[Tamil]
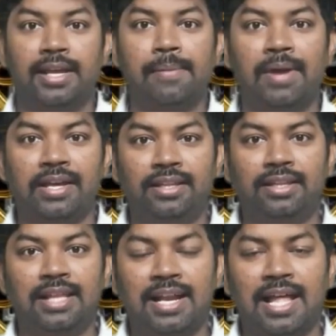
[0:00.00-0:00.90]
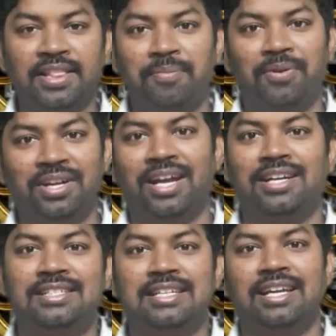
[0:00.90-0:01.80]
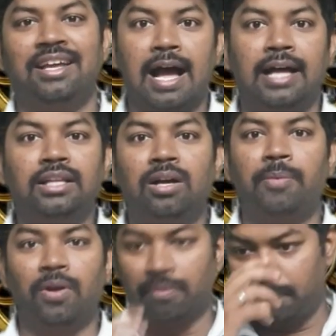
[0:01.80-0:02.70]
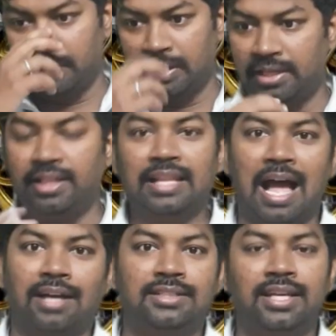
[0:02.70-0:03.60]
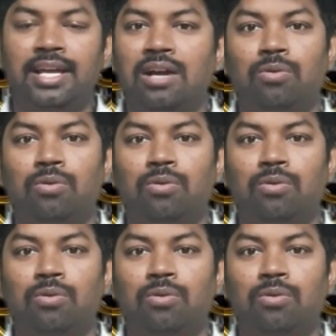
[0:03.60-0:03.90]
ஏமா இது தானே அந்த பொண்ணும் கேட்டுச்சு அதுக்கப்புறம் இந்த அக்ஷயா